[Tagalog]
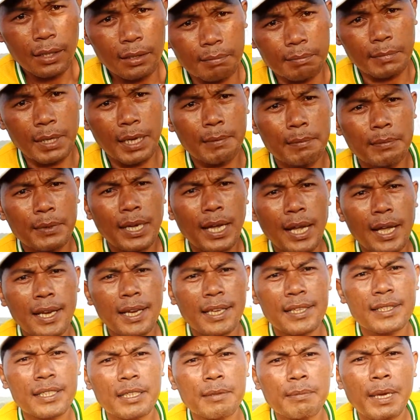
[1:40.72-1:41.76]
Ma'am
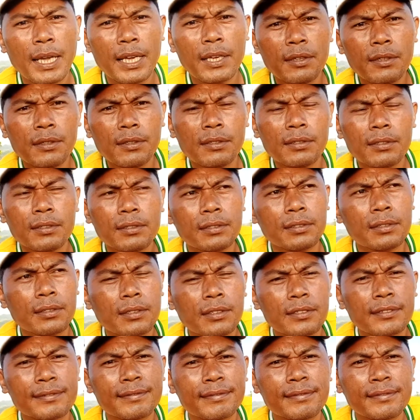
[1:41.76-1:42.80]
Karen Silvano
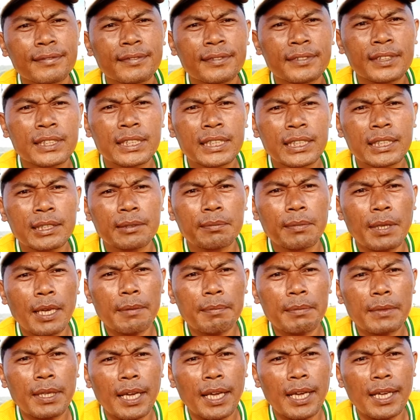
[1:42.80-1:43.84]
Ma'am
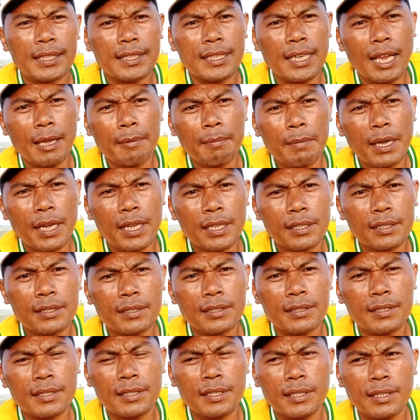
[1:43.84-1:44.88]
daghang salamat
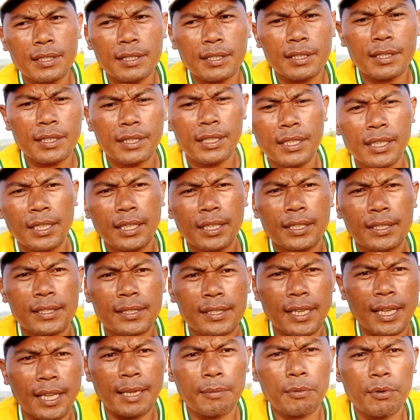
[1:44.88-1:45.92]

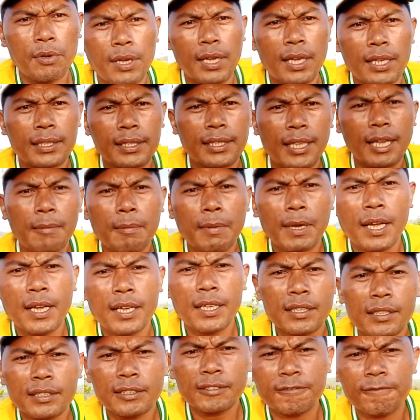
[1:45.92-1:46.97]
sa imong
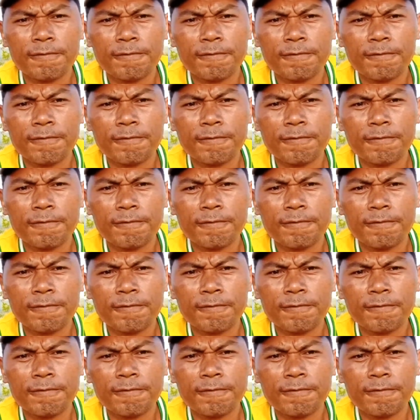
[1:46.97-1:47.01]
tabang